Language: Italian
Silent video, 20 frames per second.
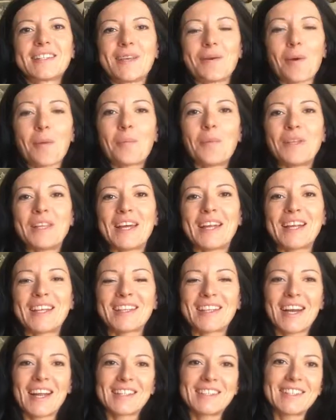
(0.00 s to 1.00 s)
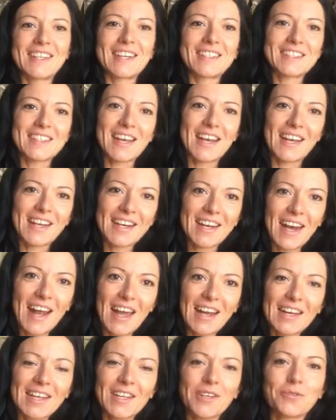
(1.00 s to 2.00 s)
Siamo appena rientrati dal Sahari
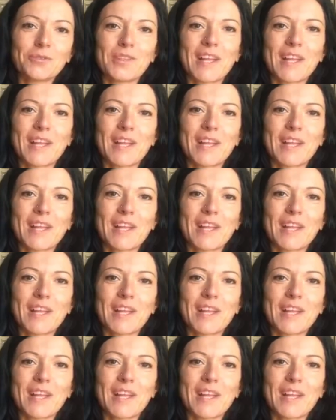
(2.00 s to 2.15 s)
Rally,